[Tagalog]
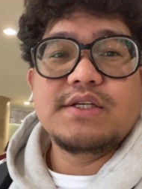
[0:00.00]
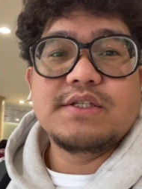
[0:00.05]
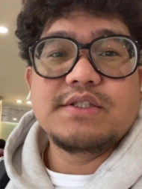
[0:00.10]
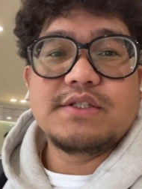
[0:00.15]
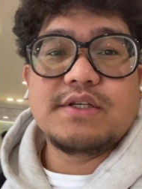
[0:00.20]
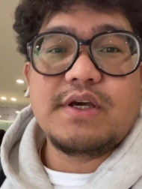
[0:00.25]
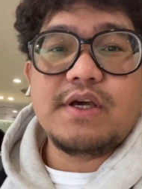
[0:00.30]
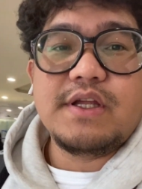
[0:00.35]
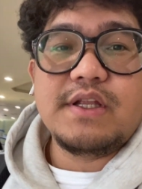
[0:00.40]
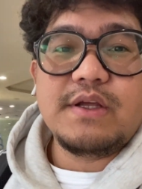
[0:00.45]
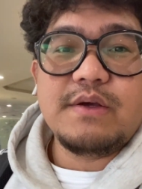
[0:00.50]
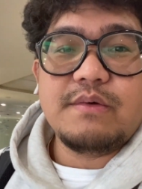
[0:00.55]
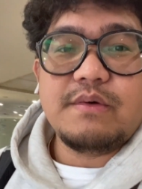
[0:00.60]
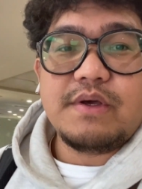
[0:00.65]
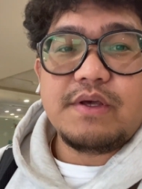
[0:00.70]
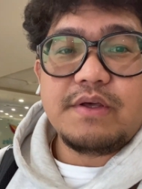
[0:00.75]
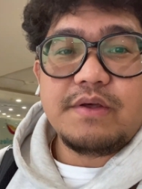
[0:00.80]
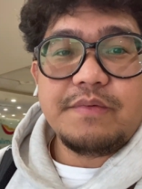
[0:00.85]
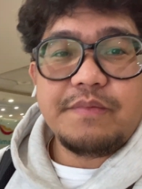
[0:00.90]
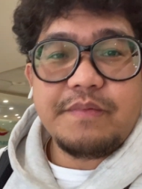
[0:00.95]
so
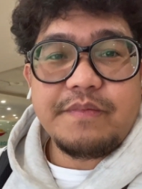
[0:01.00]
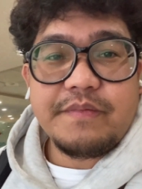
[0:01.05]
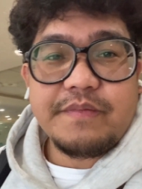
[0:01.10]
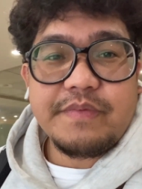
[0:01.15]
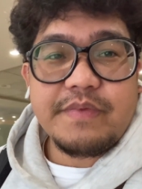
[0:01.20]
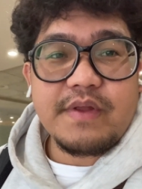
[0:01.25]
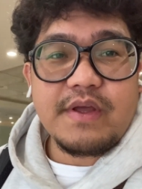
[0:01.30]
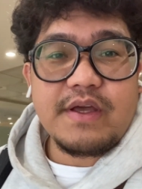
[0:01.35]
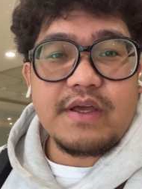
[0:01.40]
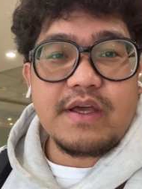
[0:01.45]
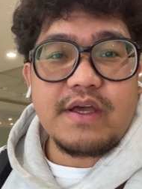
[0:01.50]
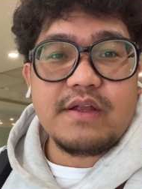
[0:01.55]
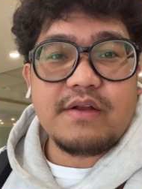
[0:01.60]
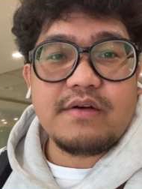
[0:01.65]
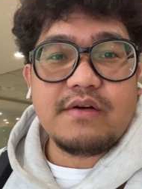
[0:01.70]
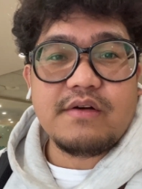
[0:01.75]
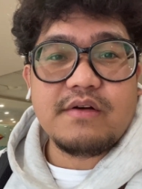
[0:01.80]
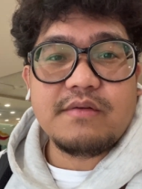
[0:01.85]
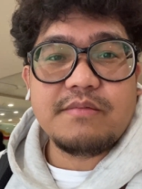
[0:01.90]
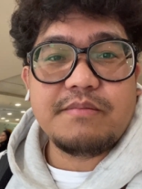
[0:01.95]
anyway ayan
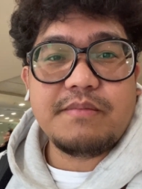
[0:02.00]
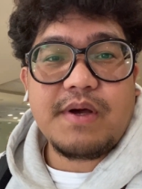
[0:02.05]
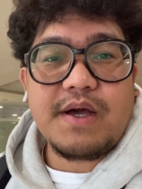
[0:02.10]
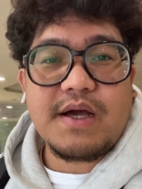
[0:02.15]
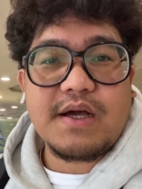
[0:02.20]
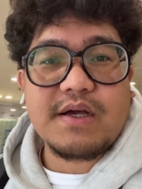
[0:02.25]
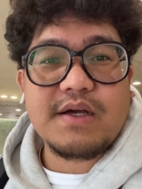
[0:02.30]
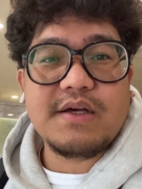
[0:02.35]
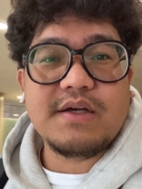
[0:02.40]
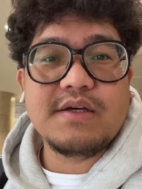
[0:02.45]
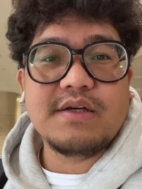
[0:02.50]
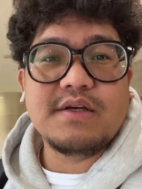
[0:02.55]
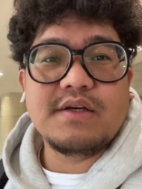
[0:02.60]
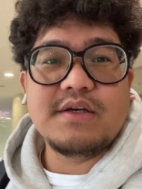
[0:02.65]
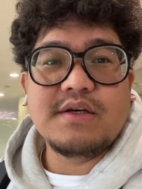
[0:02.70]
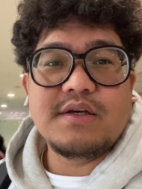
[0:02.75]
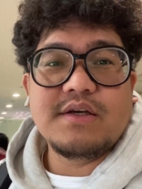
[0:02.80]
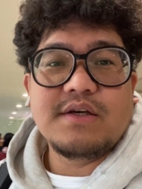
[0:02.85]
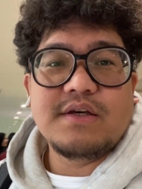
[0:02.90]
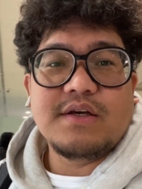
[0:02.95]
o oh, ah,
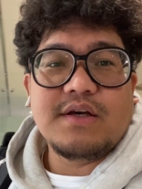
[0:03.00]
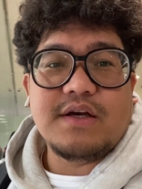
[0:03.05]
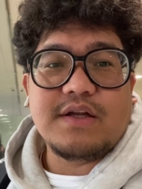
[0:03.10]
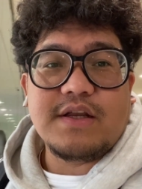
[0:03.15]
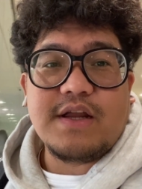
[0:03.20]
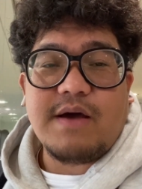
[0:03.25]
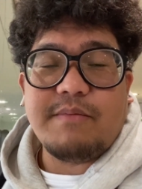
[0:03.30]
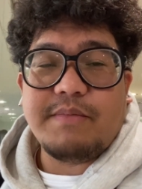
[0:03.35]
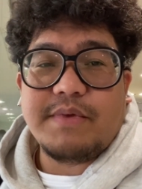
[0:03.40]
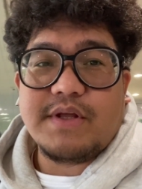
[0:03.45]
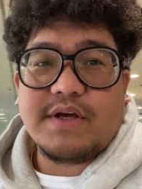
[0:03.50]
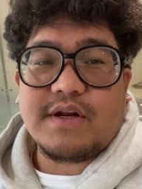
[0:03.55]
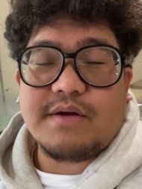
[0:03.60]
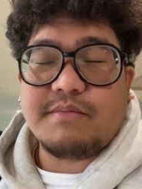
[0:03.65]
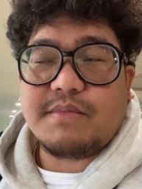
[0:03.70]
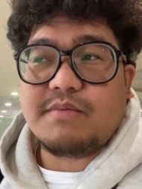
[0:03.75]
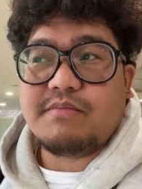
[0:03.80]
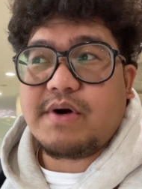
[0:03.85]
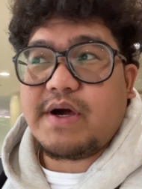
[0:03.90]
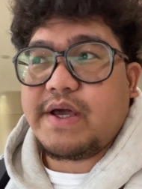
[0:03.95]
dami na rin
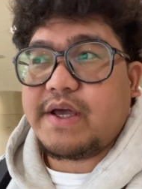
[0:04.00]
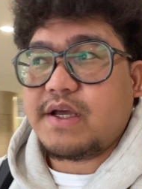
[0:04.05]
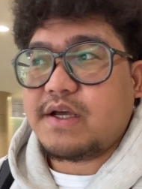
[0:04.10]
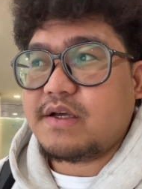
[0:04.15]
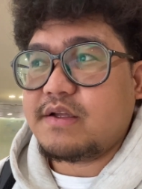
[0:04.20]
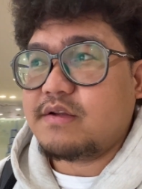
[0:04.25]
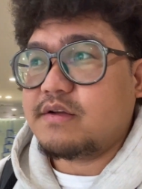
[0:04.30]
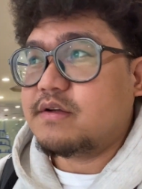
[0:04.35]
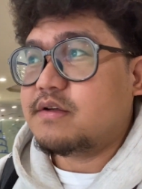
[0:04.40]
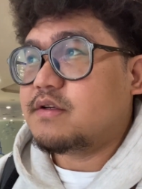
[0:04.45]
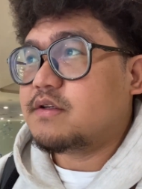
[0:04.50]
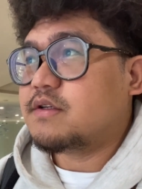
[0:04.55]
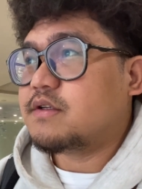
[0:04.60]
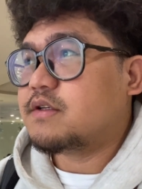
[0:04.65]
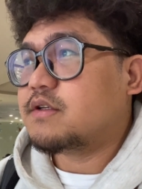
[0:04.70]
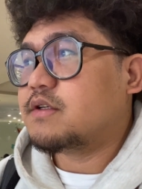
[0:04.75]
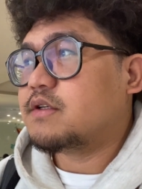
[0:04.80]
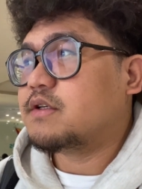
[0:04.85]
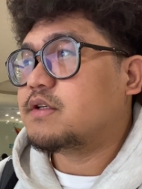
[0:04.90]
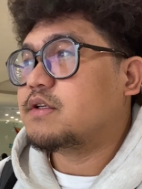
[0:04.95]
babaeng ano
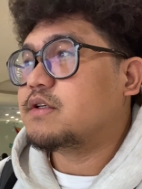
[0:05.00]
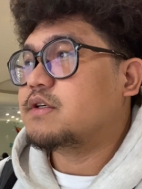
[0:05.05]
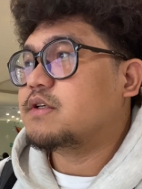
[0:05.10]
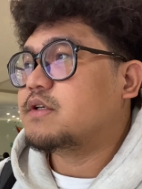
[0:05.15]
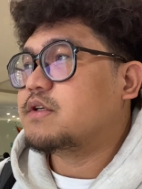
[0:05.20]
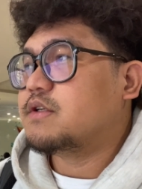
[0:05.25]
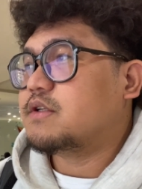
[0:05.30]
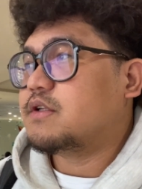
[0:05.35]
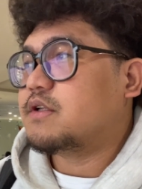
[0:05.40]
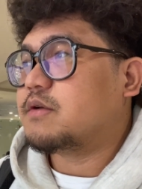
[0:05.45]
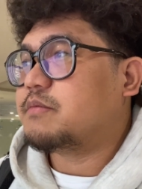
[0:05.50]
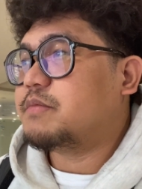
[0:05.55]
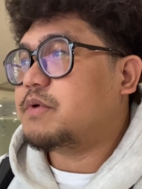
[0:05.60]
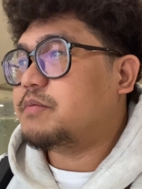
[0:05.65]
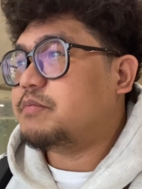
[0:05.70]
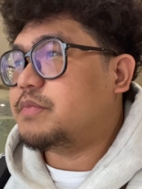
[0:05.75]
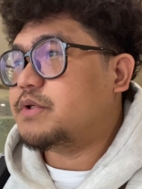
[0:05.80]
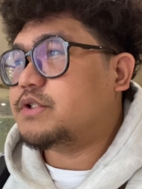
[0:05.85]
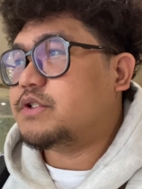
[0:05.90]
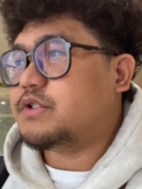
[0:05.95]

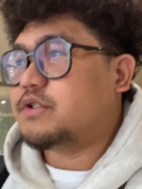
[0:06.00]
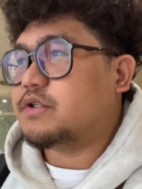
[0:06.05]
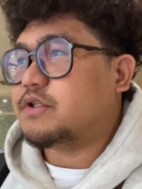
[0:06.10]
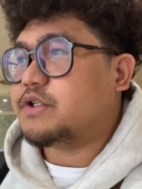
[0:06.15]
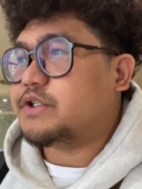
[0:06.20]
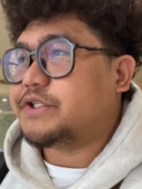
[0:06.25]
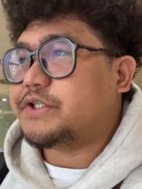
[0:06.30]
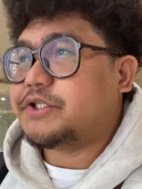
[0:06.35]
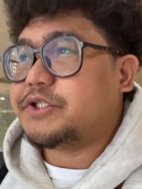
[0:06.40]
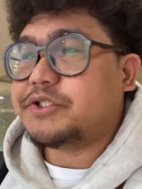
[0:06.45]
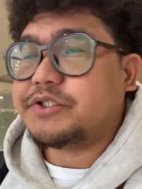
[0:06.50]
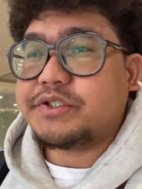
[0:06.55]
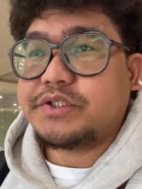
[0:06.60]
nagpipicture